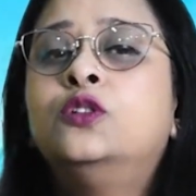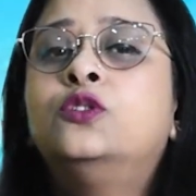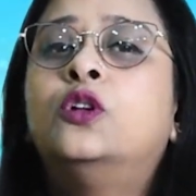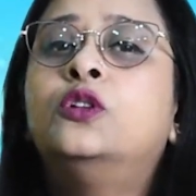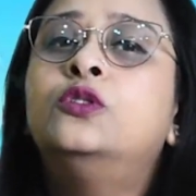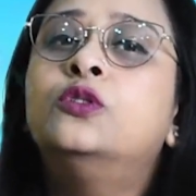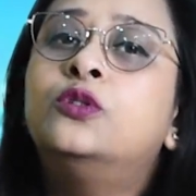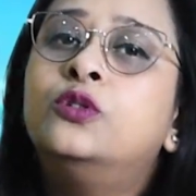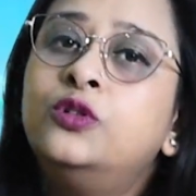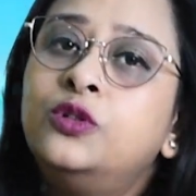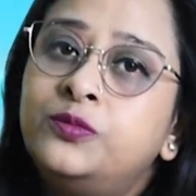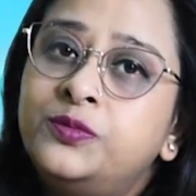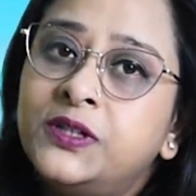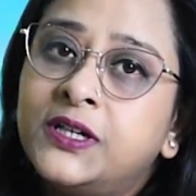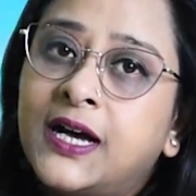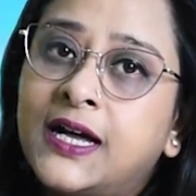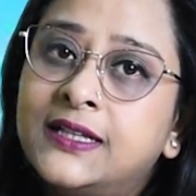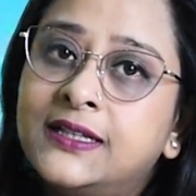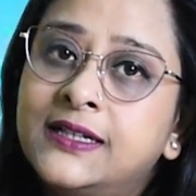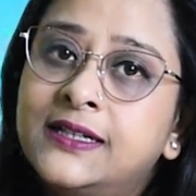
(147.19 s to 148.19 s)
ততক্ষণ অবধি
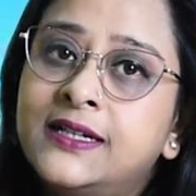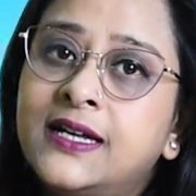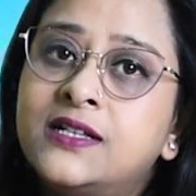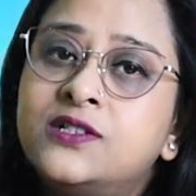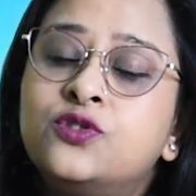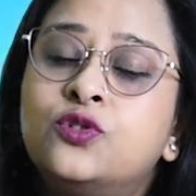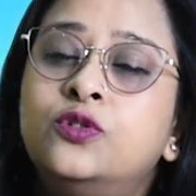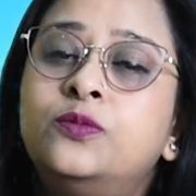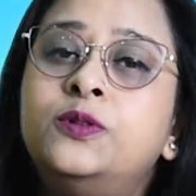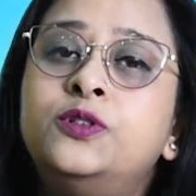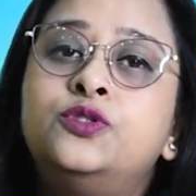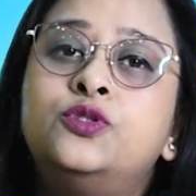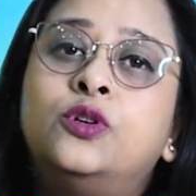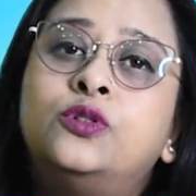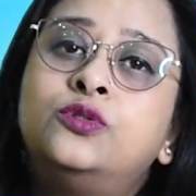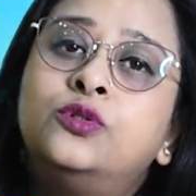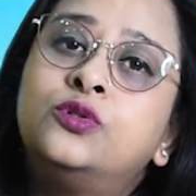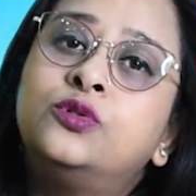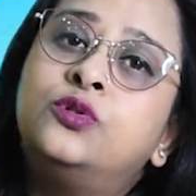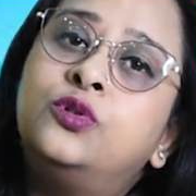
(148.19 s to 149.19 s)
খাদের রেয়াজ করবেন
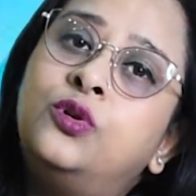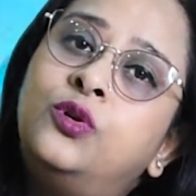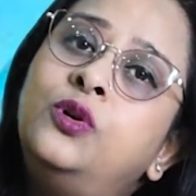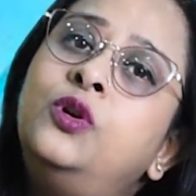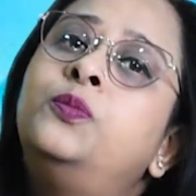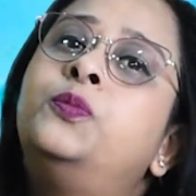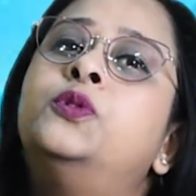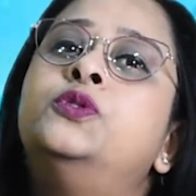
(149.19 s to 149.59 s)
যতক্ষণ